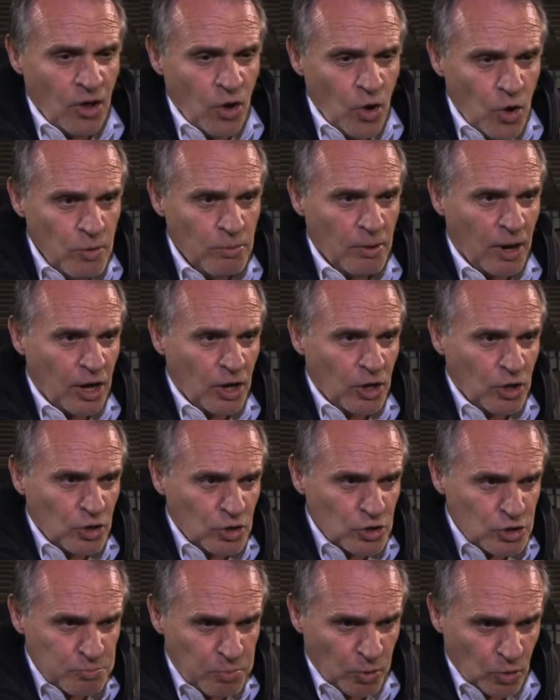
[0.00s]
über
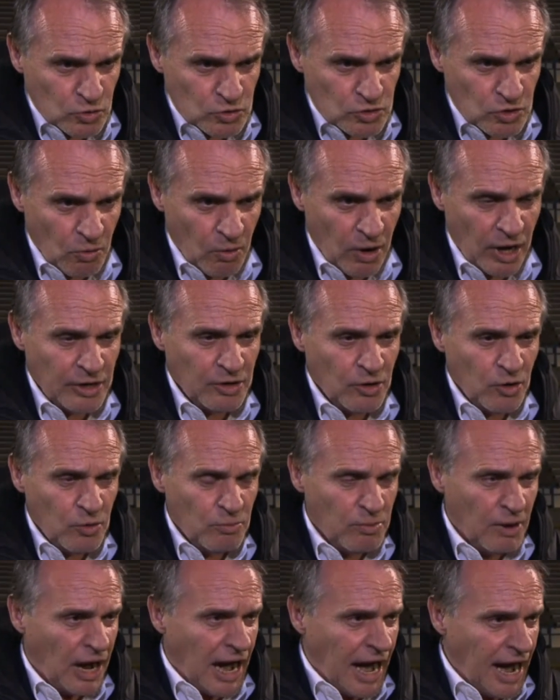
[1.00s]
Sponsoren
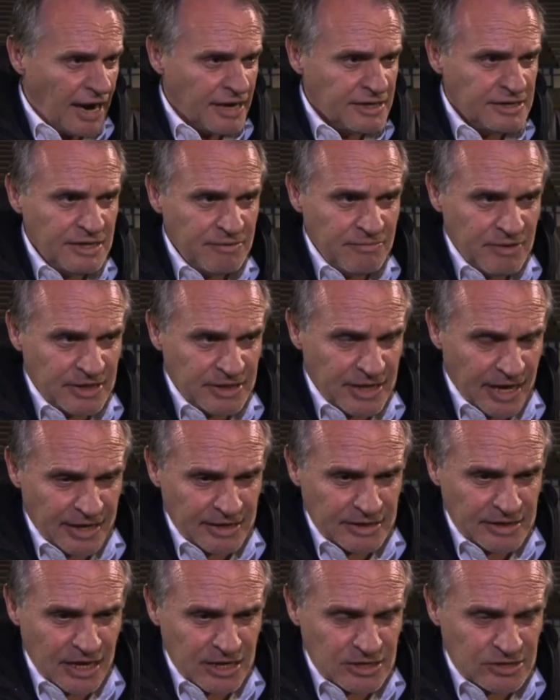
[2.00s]
über
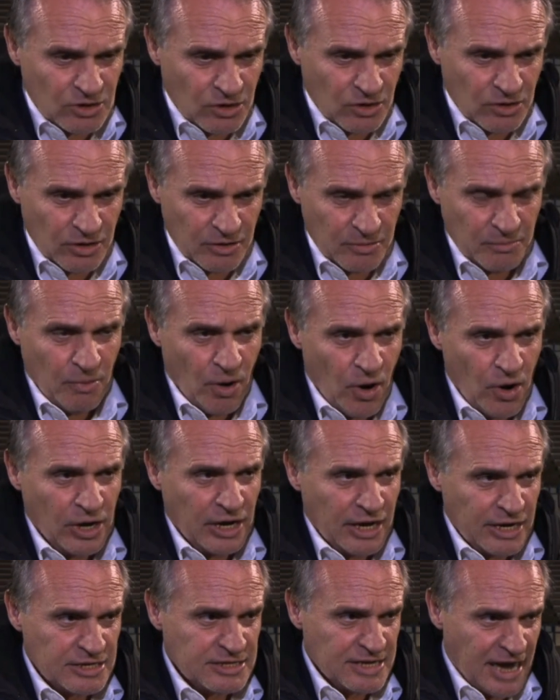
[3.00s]
Aktivitäten also
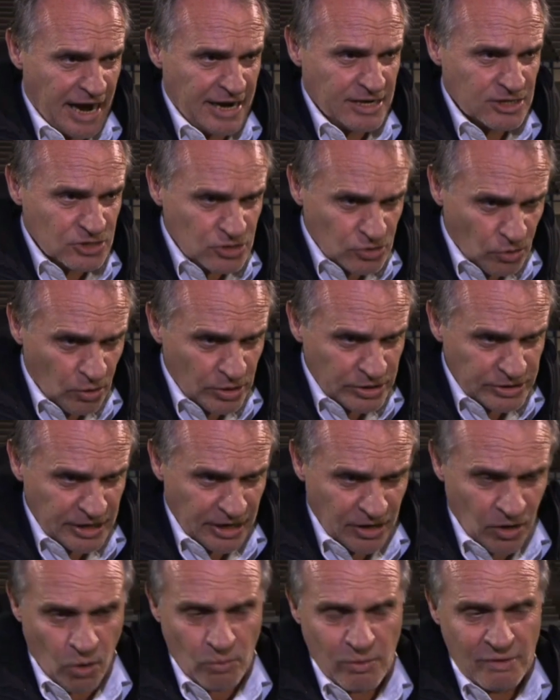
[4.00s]
möglich sein
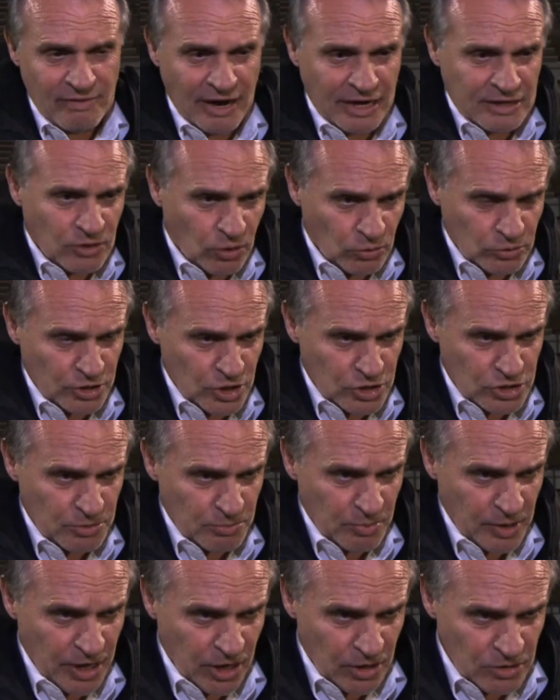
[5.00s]
sollten. Oberwart hat ja
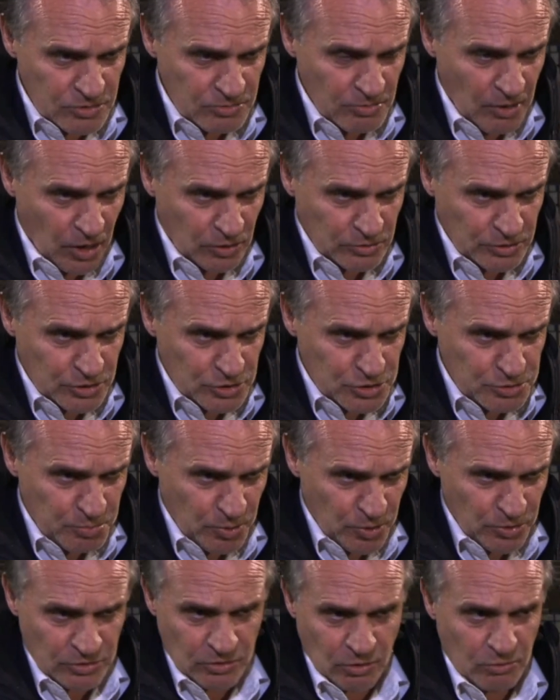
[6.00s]
schon mal ganz woanders
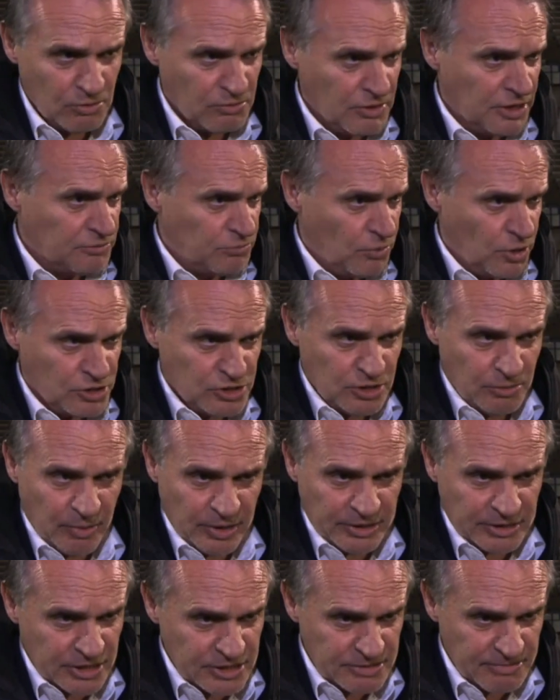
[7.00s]
gespielt. Oberwart war schon mal
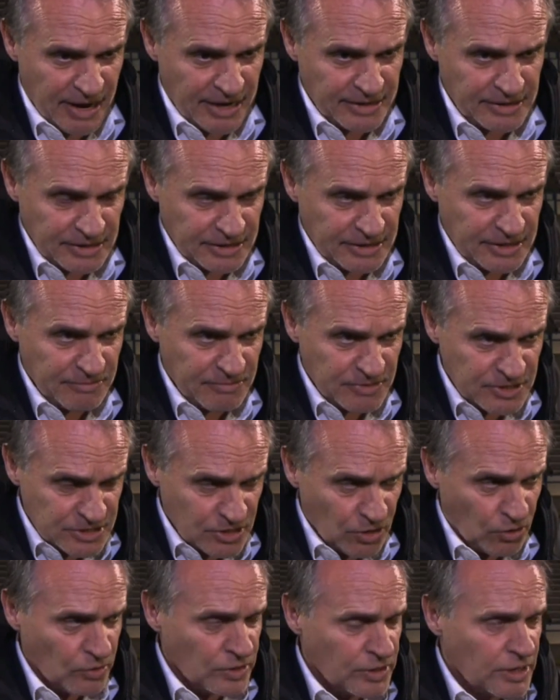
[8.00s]
in der zweiten
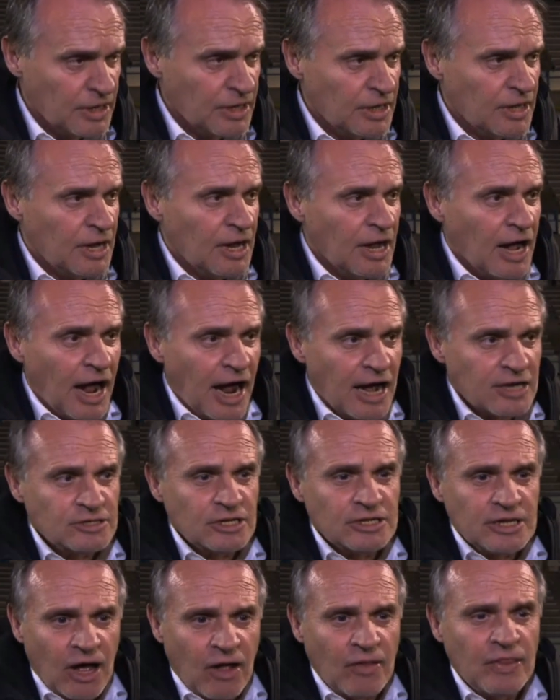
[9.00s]
Division.
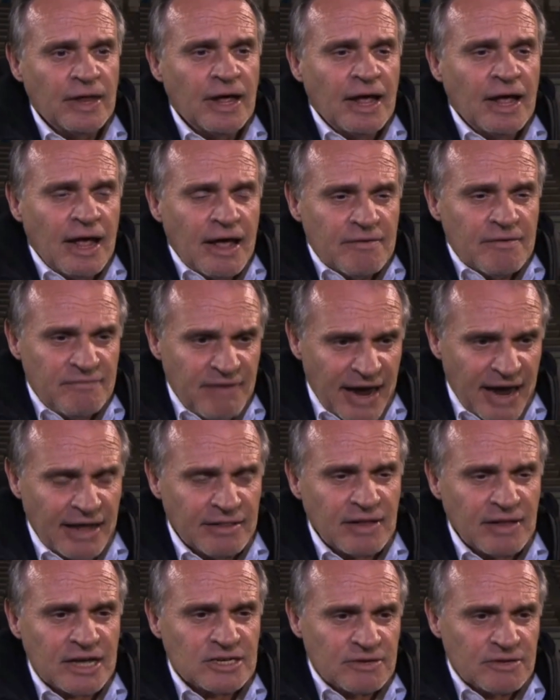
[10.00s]
Also dann
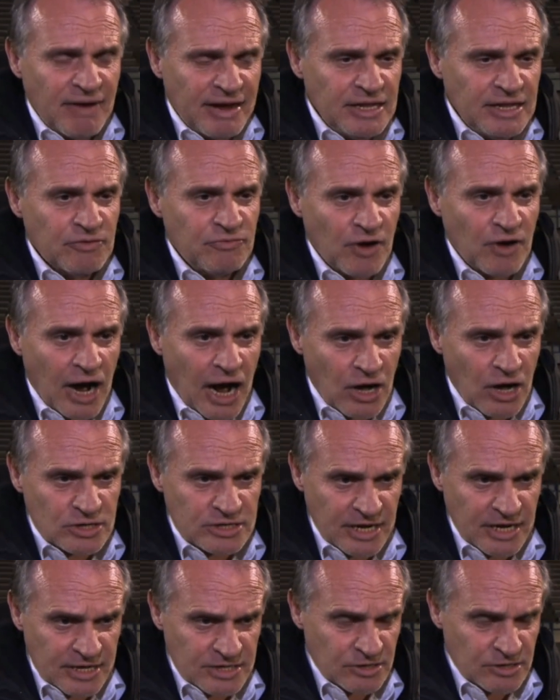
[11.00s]
werden, also wenn die
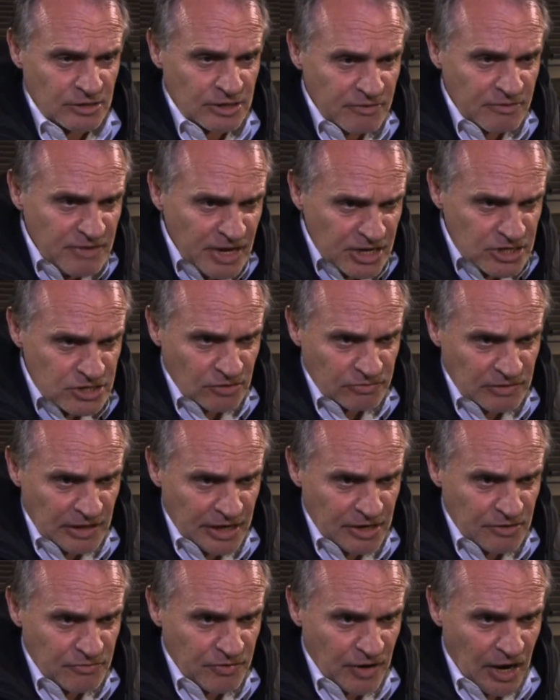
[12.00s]
Voraussetzungen, die
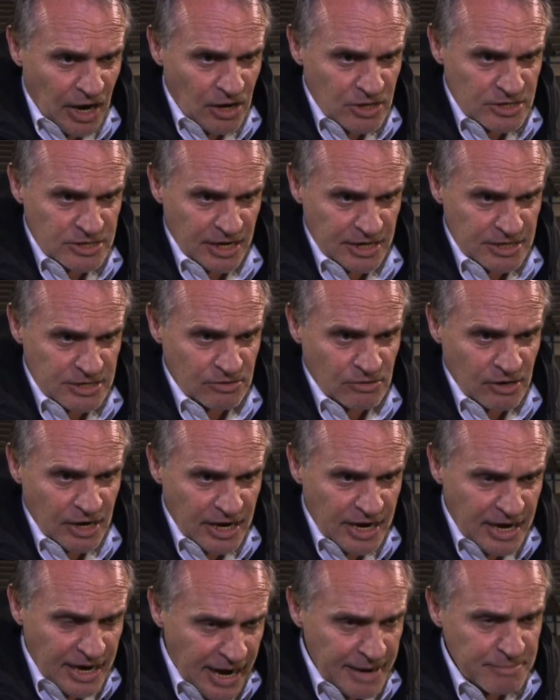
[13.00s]
wirtschaftlichen Voraussetzungen
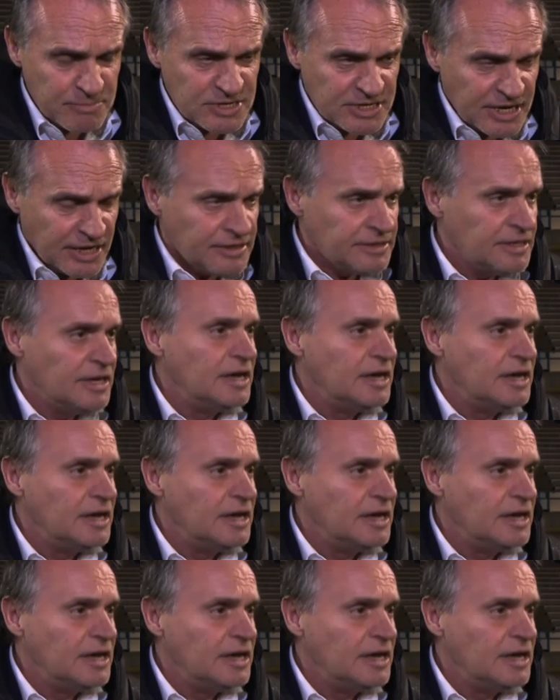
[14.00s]
gegeben sind,